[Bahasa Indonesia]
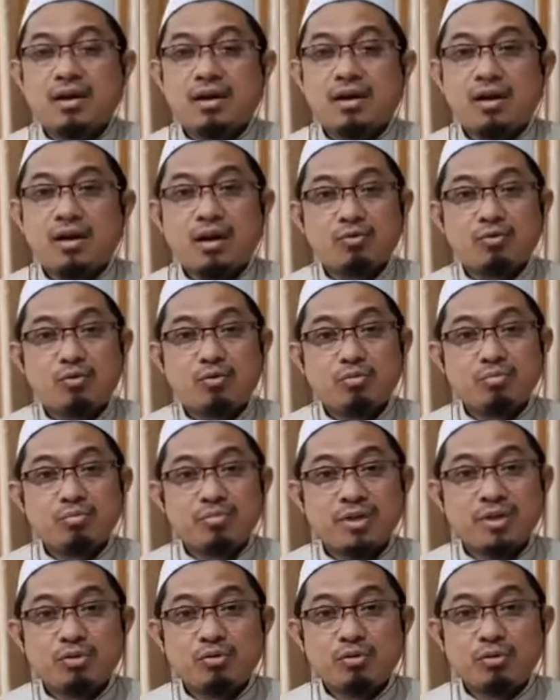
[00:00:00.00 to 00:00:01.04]
Nahnu
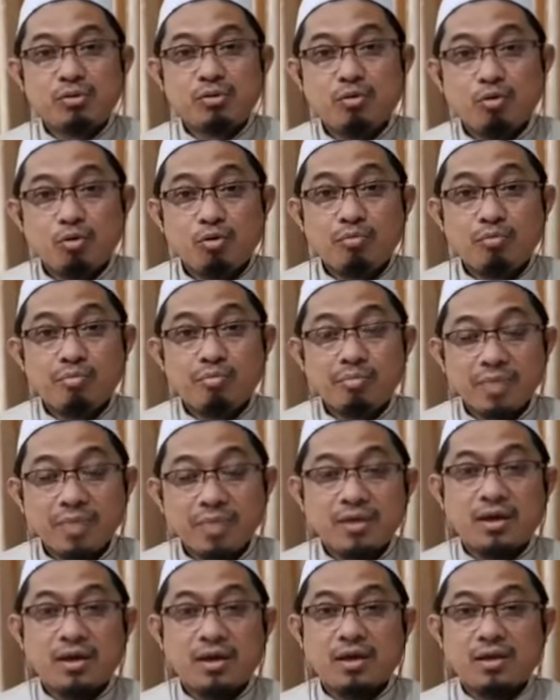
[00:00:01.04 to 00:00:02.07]
ummatun
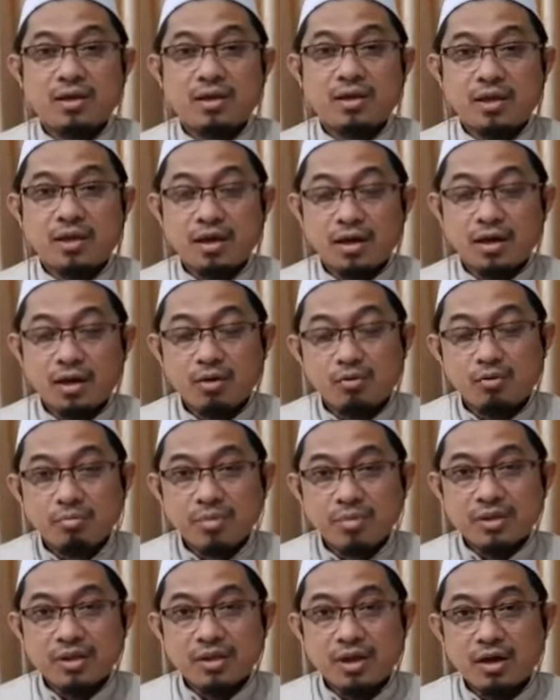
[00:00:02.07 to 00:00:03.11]
ummiyah. Kita adalah
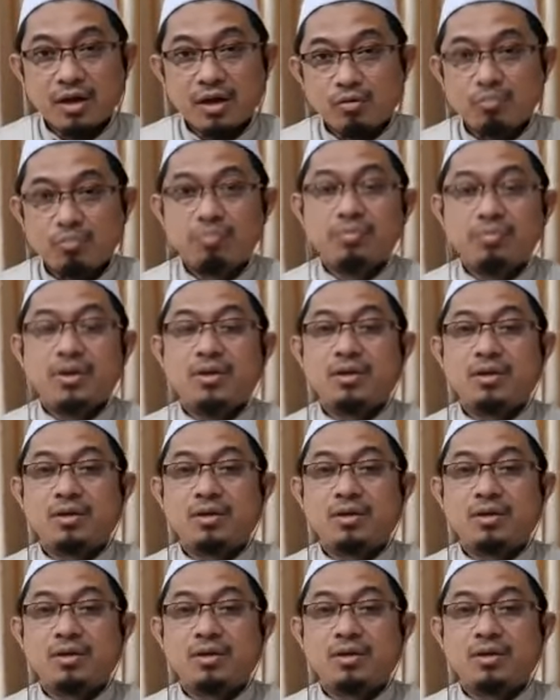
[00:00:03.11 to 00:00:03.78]
umat yang ummi.